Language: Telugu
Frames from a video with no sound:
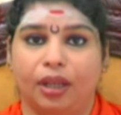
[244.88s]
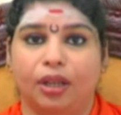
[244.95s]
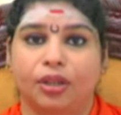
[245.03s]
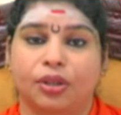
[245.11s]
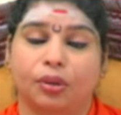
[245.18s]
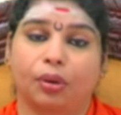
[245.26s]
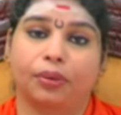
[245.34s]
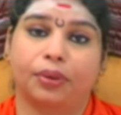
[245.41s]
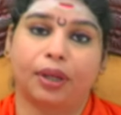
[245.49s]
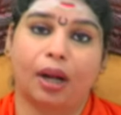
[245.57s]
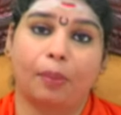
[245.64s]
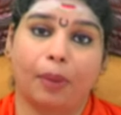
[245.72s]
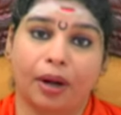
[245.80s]

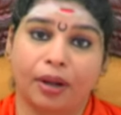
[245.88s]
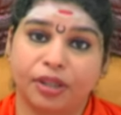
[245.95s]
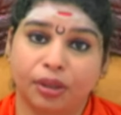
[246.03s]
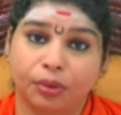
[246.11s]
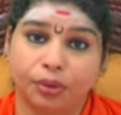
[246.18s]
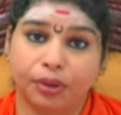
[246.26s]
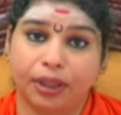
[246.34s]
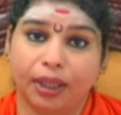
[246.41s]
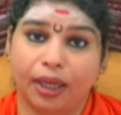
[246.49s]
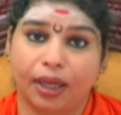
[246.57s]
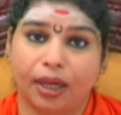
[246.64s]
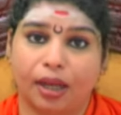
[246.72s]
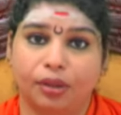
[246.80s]
స్తోత్రాలు మనం
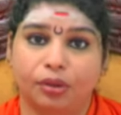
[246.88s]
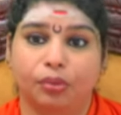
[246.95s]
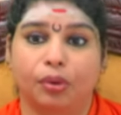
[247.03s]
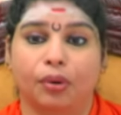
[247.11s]
చదువుతుంటేనే కాదు